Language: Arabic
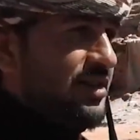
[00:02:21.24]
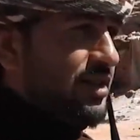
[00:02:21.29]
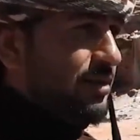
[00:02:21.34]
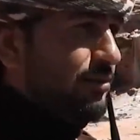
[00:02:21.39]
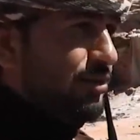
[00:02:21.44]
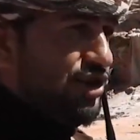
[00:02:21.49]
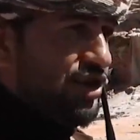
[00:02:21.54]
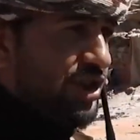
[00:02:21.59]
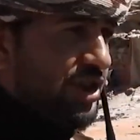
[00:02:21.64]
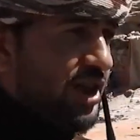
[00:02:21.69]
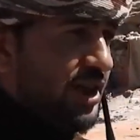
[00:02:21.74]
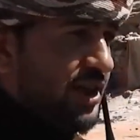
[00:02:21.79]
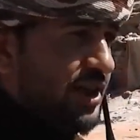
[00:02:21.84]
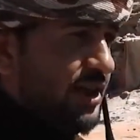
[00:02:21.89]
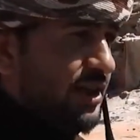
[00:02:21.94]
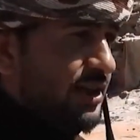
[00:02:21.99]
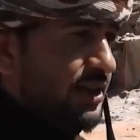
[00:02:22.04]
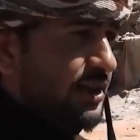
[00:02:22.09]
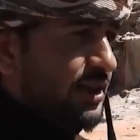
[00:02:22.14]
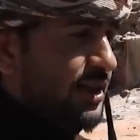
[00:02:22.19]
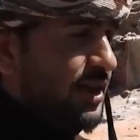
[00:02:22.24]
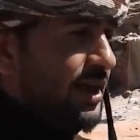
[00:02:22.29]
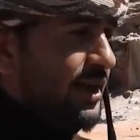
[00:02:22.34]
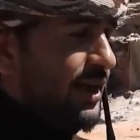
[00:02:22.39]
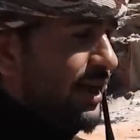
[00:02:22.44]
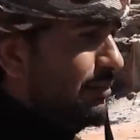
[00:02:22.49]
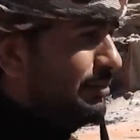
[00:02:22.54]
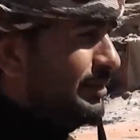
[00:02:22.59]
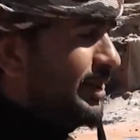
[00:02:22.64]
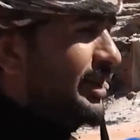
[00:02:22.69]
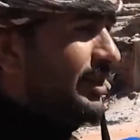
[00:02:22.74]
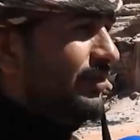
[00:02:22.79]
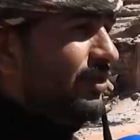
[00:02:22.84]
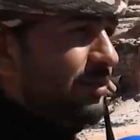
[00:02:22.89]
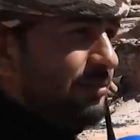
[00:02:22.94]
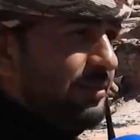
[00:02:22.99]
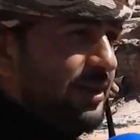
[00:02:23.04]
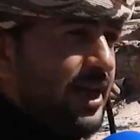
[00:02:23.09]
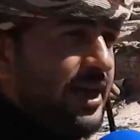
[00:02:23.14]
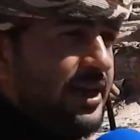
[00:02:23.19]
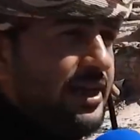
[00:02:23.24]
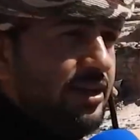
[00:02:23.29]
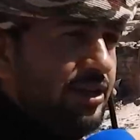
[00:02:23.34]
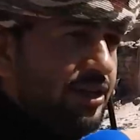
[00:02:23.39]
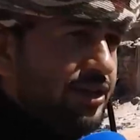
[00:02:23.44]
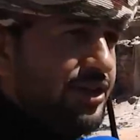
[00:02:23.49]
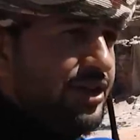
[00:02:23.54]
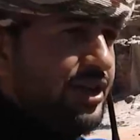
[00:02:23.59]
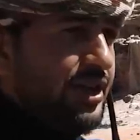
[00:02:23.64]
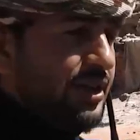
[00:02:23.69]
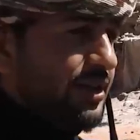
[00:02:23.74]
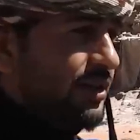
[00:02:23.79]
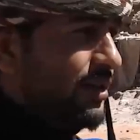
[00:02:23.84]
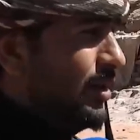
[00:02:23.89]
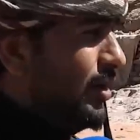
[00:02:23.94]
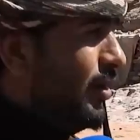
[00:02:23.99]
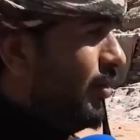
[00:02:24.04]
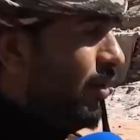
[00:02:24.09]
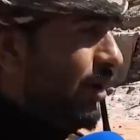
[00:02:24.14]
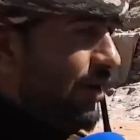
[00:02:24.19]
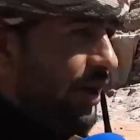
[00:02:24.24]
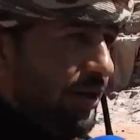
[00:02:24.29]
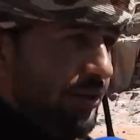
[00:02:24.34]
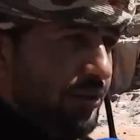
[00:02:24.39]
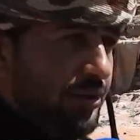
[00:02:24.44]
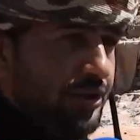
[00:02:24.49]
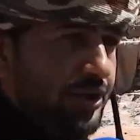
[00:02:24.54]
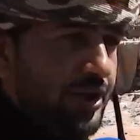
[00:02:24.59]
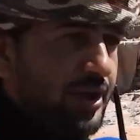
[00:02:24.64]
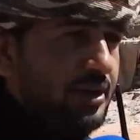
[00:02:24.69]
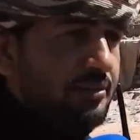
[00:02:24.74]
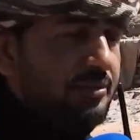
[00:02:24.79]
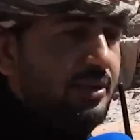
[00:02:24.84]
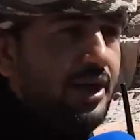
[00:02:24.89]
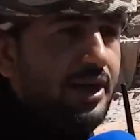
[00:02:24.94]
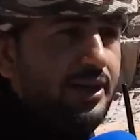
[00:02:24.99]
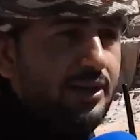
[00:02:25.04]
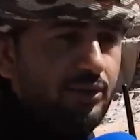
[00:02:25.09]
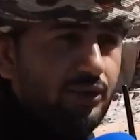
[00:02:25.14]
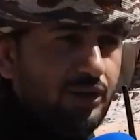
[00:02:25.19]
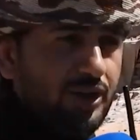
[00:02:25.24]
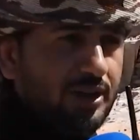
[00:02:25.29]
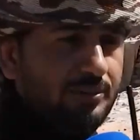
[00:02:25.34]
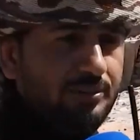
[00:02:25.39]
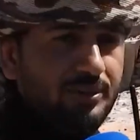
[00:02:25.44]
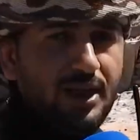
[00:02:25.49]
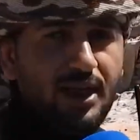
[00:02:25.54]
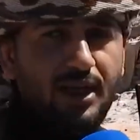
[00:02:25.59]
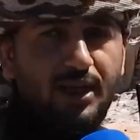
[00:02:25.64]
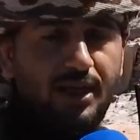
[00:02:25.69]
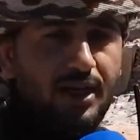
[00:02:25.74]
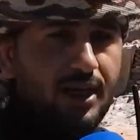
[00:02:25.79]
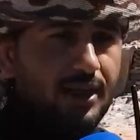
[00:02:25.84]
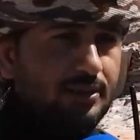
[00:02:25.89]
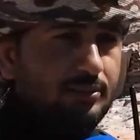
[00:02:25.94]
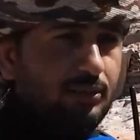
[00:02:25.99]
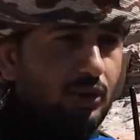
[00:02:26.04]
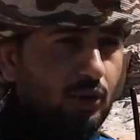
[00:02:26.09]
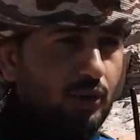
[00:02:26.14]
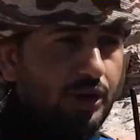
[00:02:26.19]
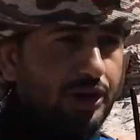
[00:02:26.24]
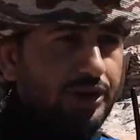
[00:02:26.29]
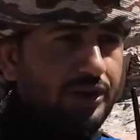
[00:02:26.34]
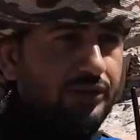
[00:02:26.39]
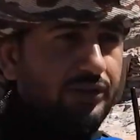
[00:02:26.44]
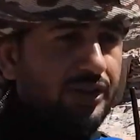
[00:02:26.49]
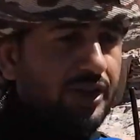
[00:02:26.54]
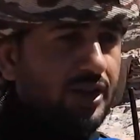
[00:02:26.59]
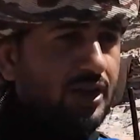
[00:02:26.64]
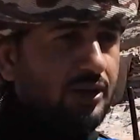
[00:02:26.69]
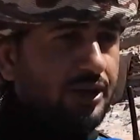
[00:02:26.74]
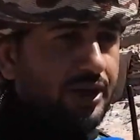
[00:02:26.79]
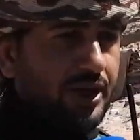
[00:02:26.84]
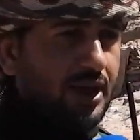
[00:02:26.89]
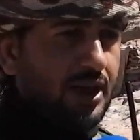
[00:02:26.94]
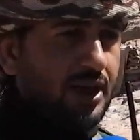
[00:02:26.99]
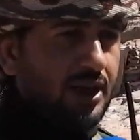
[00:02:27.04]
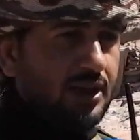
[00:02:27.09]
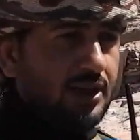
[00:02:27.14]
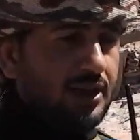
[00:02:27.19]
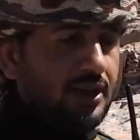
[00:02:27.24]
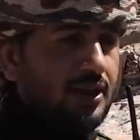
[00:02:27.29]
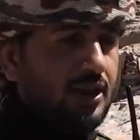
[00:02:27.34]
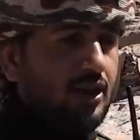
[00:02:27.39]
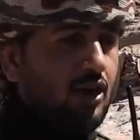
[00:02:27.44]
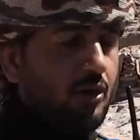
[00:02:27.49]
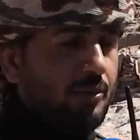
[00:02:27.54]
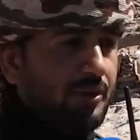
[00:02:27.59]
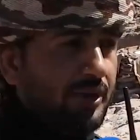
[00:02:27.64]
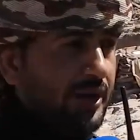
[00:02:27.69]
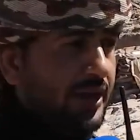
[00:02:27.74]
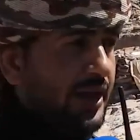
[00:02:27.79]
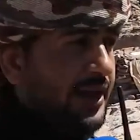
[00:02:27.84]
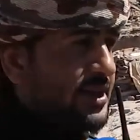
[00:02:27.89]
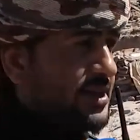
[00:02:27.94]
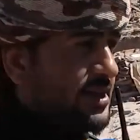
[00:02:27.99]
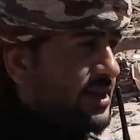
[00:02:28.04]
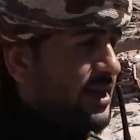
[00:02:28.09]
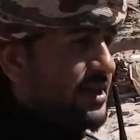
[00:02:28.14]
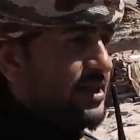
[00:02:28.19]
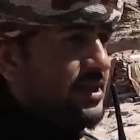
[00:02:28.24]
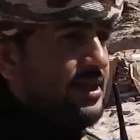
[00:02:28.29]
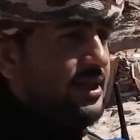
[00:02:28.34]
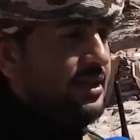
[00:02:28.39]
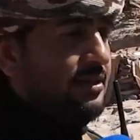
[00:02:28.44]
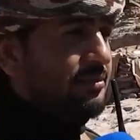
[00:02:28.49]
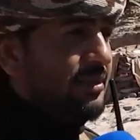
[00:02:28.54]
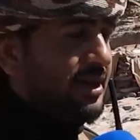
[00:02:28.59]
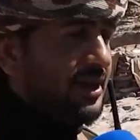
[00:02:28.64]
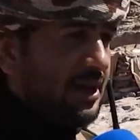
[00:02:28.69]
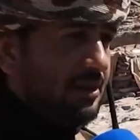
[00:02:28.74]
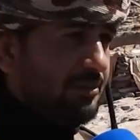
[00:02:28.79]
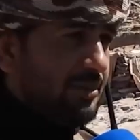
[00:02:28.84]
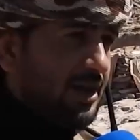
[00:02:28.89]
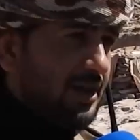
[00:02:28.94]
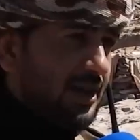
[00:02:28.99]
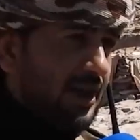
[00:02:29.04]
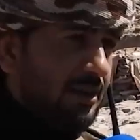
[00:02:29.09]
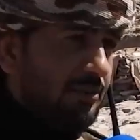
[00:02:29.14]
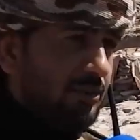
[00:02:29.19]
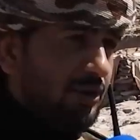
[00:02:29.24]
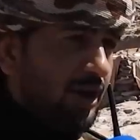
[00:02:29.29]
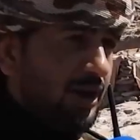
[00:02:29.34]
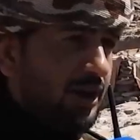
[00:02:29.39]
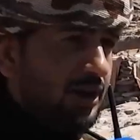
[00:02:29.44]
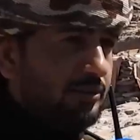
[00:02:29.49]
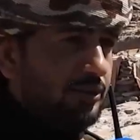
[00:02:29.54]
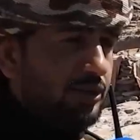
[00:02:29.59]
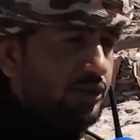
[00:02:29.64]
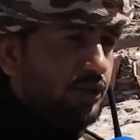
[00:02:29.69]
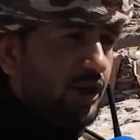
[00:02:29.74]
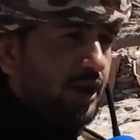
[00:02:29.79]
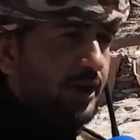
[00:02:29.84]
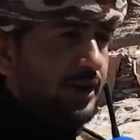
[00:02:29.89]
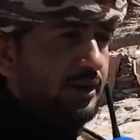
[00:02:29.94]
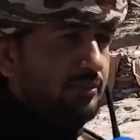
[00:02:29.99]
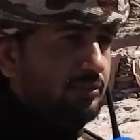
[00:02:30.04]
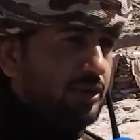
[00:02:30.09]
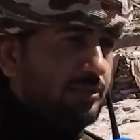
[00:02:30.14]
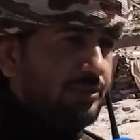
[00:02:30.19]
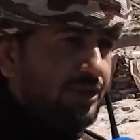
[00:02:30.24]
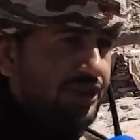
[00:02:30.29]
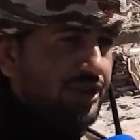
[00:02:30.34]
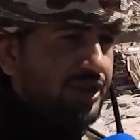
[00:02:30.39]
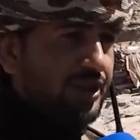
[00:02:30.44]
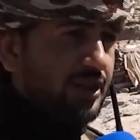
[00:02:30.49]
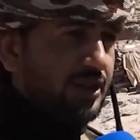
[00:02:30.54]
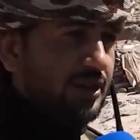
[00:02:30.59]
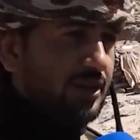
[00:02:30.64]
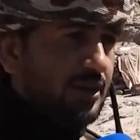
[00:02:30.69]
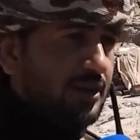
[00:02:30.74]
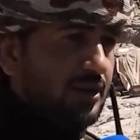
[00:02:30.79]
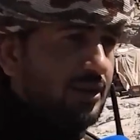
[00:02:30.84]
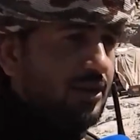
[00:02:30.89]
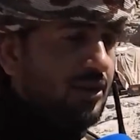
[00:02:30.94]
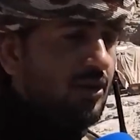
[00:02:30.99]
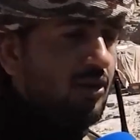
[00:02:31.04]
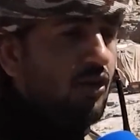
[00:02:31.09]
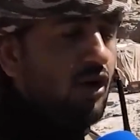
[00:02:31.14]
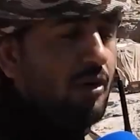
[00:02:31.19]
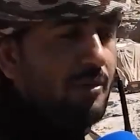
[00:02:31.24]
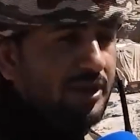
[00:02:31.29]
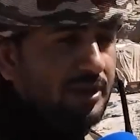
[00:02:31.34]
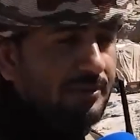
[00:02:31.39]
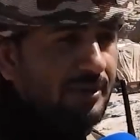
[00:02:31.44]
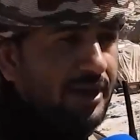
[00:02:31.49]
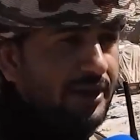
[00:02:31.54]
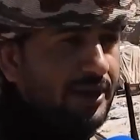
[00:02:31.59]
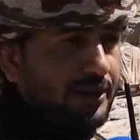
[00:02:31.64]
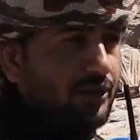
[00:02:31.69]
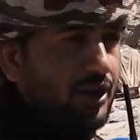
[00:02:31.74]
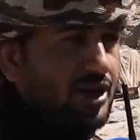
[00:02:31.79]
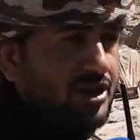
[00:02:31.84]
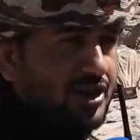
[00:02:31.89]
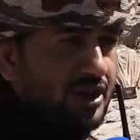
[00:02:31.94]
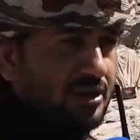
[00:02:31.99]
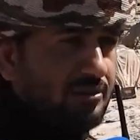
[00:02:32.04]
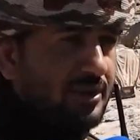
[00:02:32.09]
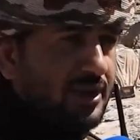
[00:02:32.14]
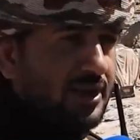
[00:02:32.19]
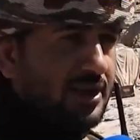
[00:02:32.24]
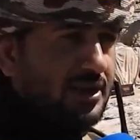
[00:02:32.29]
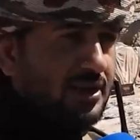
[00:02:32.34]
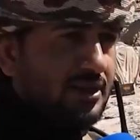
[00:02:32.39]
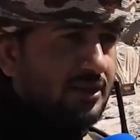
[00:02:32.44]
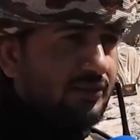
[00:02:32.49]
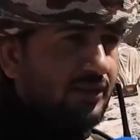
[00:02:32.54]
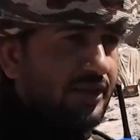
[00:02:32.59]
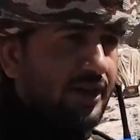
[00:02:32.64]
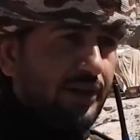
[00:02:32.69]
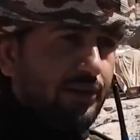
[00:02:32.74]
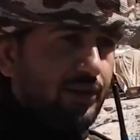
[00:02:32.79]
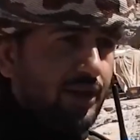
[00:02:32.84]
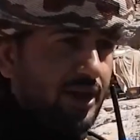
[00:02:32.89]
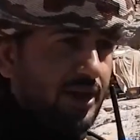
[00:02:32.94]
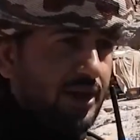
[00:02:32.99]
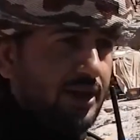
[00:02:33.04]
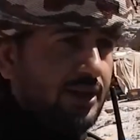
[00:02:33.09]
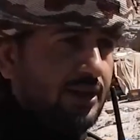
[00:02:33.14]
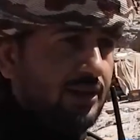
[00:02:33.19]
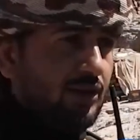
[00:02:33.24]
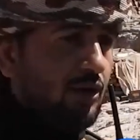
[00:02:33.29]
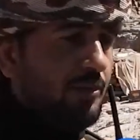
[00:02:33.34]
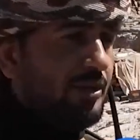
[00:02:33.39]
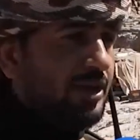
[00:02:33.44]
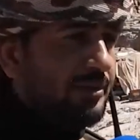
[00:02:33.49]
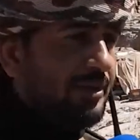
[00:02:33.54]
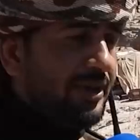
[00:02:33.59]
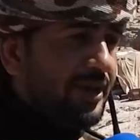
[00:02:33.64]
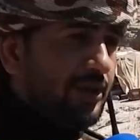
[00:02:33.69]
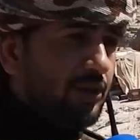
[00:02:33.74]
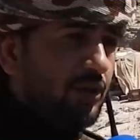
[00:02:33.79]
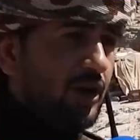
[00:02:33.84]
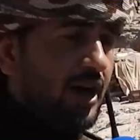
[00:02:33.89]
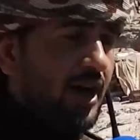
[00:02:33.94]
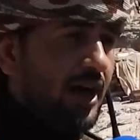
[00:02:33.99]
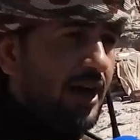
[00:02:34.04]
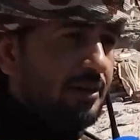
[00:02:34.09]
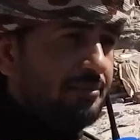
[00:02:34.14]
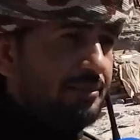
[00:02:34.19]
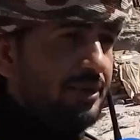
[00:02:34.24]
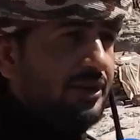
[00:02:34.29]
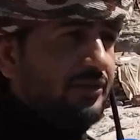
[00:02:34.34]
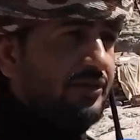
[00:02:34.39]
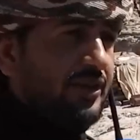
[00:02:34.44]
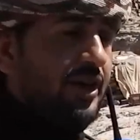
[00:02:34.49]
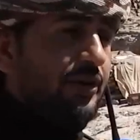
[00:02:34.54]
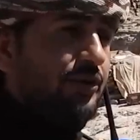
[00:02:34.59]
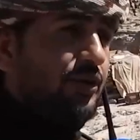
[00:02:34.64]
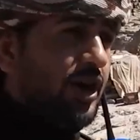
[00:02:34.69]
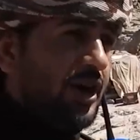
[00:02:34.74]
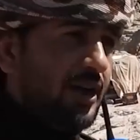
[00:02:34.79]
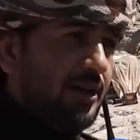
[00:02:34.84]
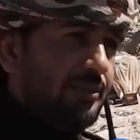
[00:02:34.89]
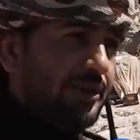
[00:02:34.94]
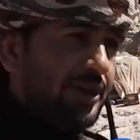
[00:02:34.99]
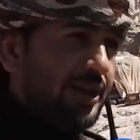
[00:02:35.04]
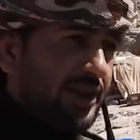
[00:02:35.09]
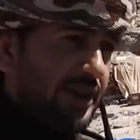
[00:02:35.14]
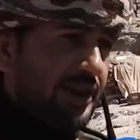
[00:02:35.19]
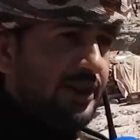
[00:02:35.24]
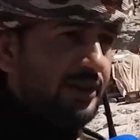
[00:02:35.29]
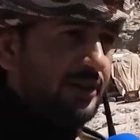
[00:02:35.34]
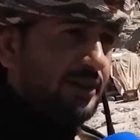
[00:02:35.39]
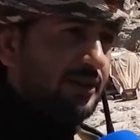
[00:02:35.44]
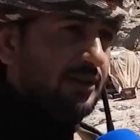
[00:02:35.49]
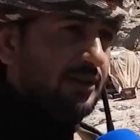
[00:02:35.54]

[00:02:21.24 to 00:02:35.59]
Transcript: السلم والشراكة لم تتفق بأي هدنة ونحن هنا معنا توجيهات من الأخ قائد المحور حفظ الله ورعاه ومن القيادة السياسية متى ما تعاملوا عليكم ردوا عليهم بالمثل ومتى ما أرادوها سلما فنحن أهله ومتى ما أرادوها حربا فنحن أهله مرتين